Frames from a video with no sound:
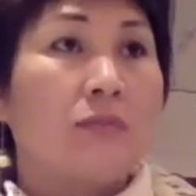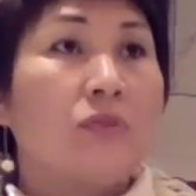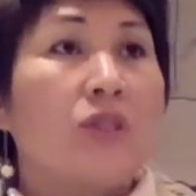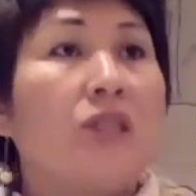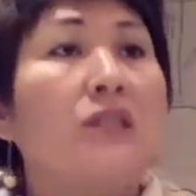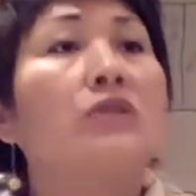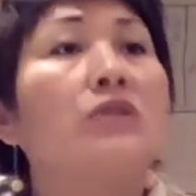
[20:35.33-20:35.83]

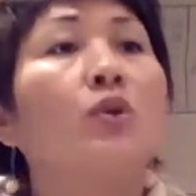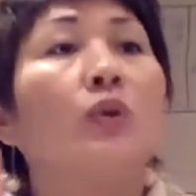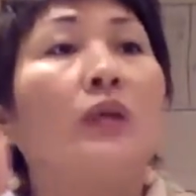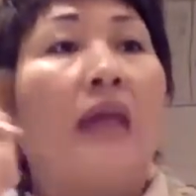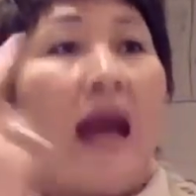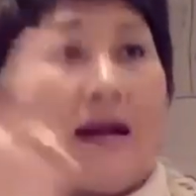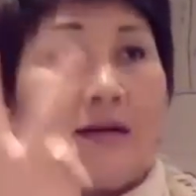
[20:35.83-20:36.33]
其实就有
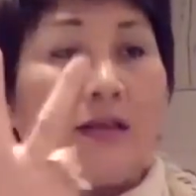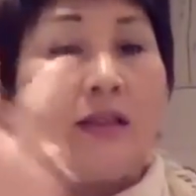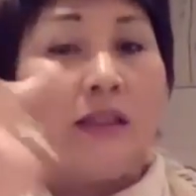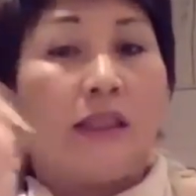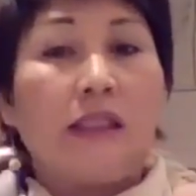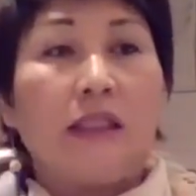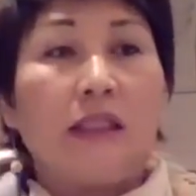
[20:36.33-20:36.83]
两个，
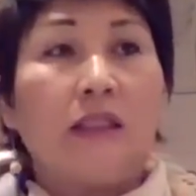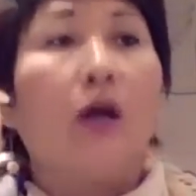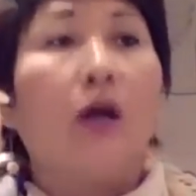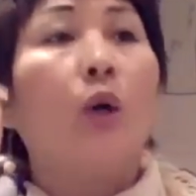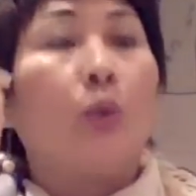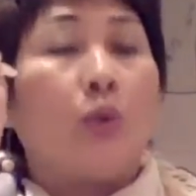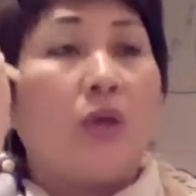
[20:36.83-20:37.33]
第一个
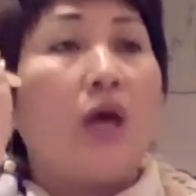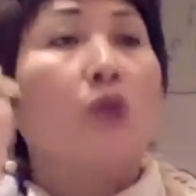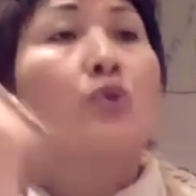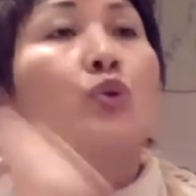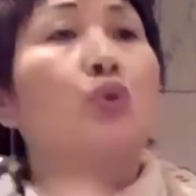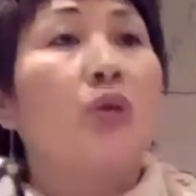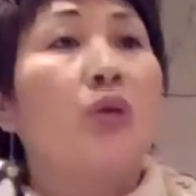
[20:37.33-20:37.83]
营养
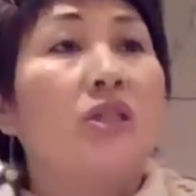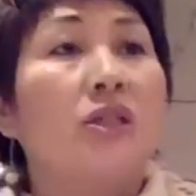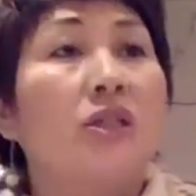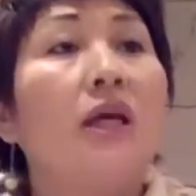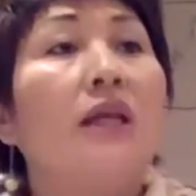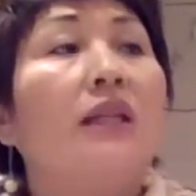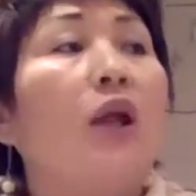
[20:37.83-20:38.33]
素缺
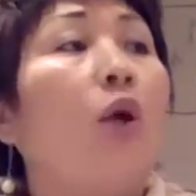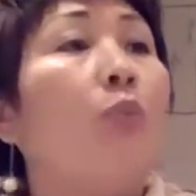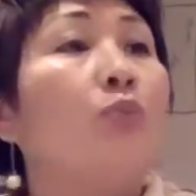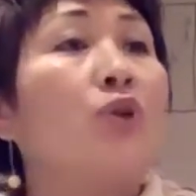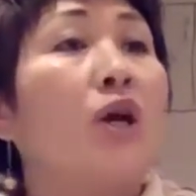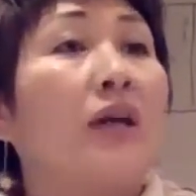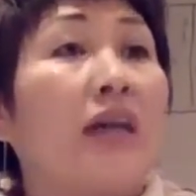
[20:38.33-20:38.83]
失，那我们
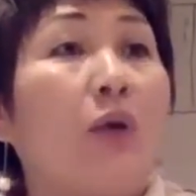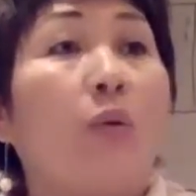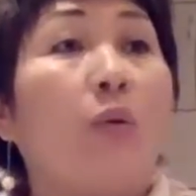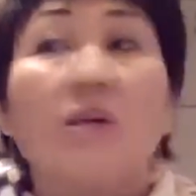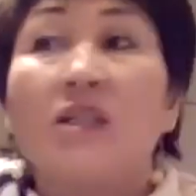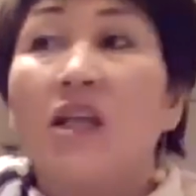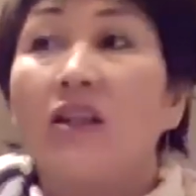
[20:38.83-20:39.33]
就要给我
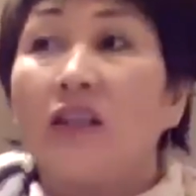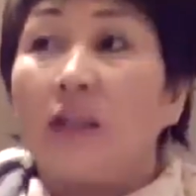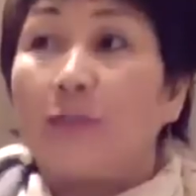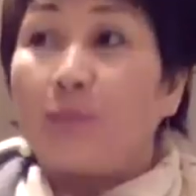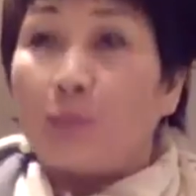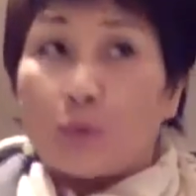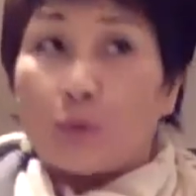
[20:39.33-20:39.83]
们身体
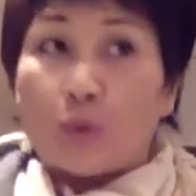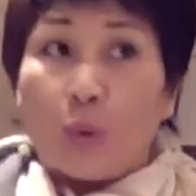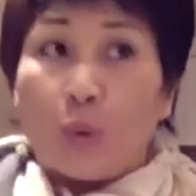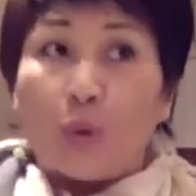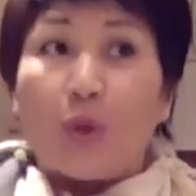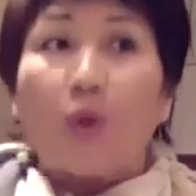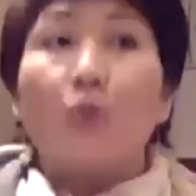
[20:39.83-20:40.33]
补
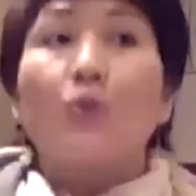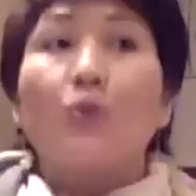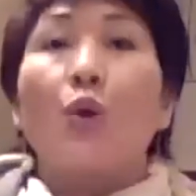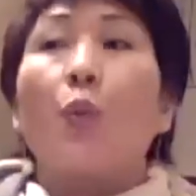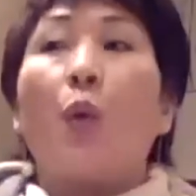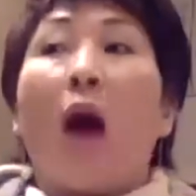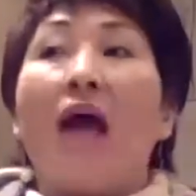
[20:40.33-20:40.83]
充最
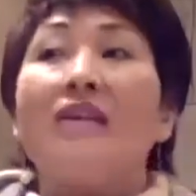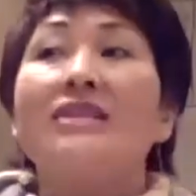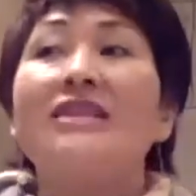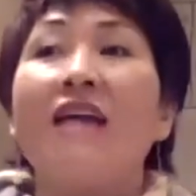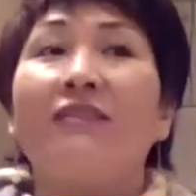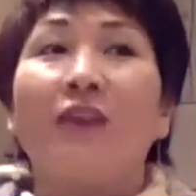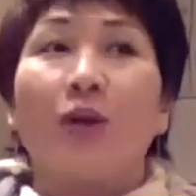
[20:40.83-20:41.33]
完
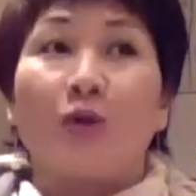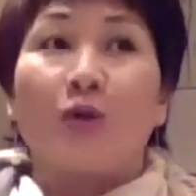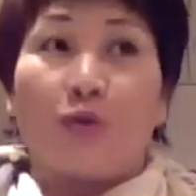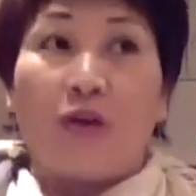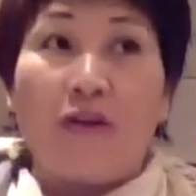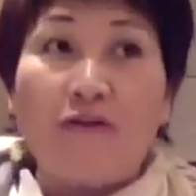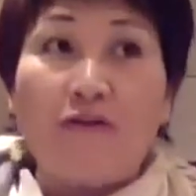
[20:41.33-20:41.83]
善的
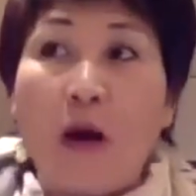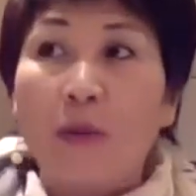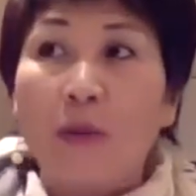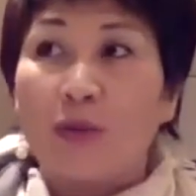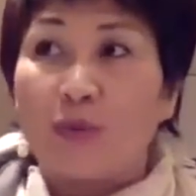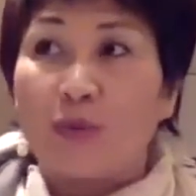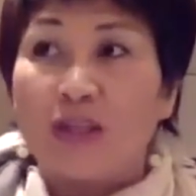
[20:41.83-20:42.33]
全方位
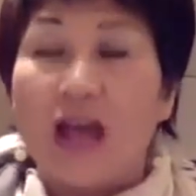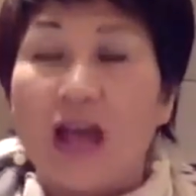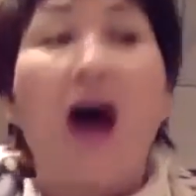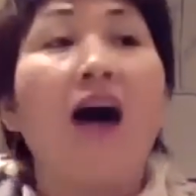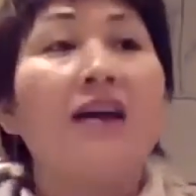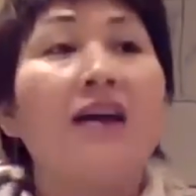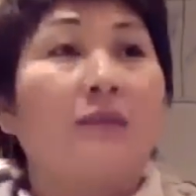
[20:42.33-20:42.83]
的营养，
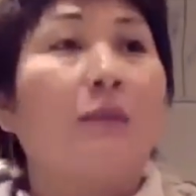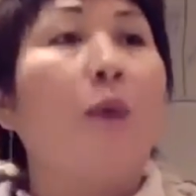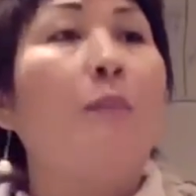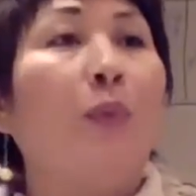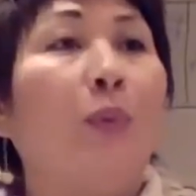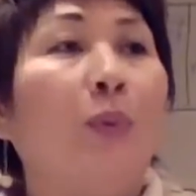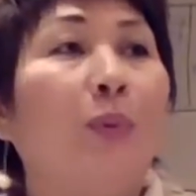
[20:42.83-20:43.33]
怎么
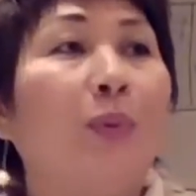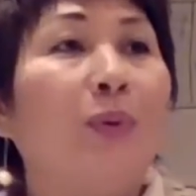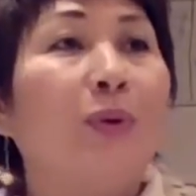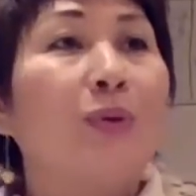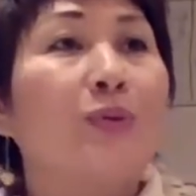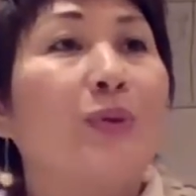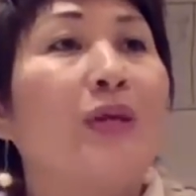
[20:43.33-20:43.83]
补？
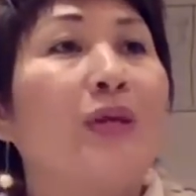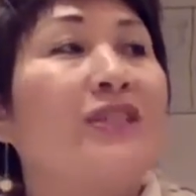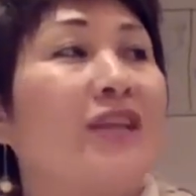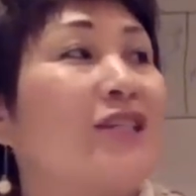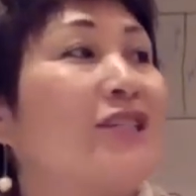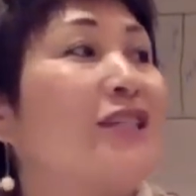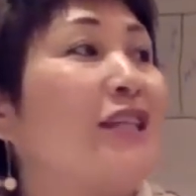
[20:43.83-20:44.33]
所以
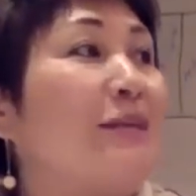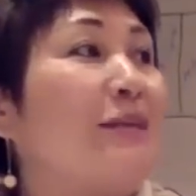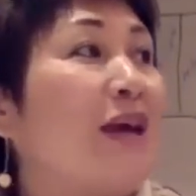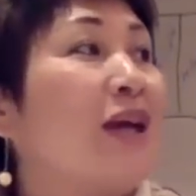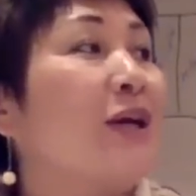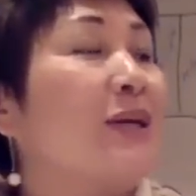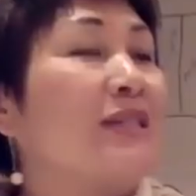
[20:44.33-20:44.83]
杰斯里
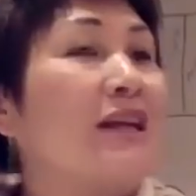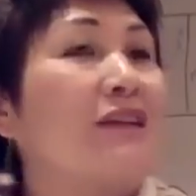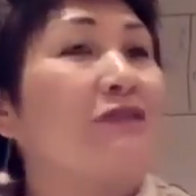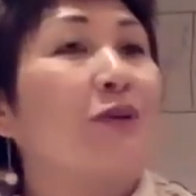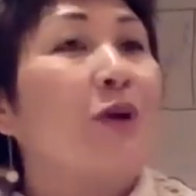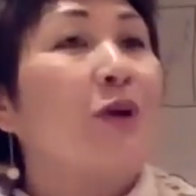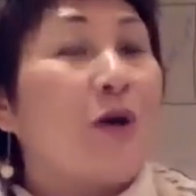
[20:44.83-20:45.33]
面科学家
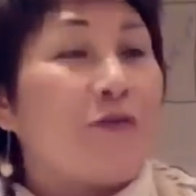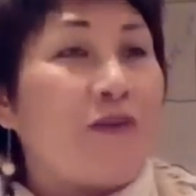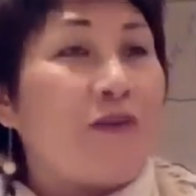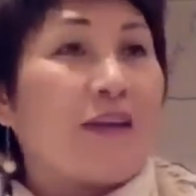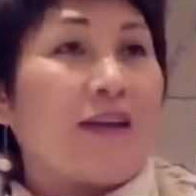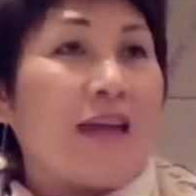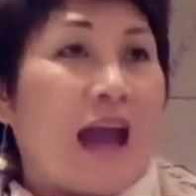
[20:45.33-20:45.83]
就
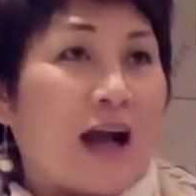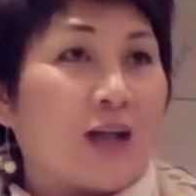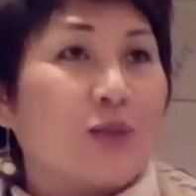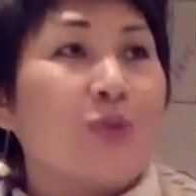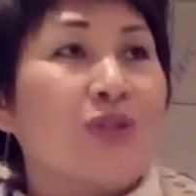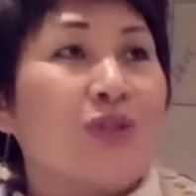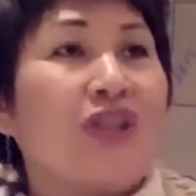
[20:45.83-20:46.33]
放了两个
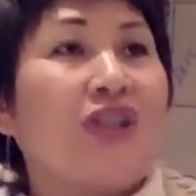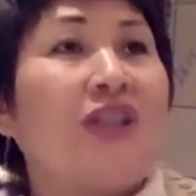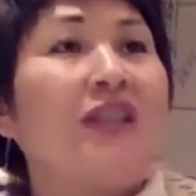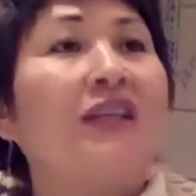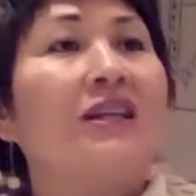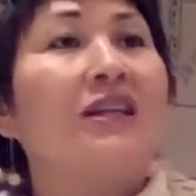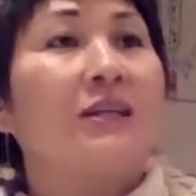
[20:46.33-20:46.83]
东西，第
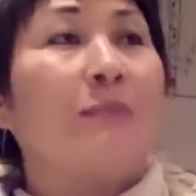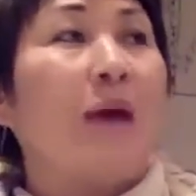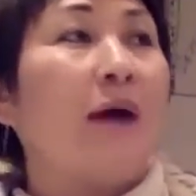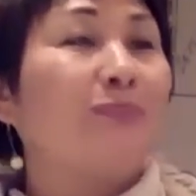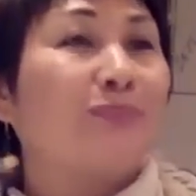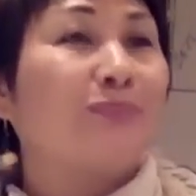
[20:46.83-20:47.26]
一个什么？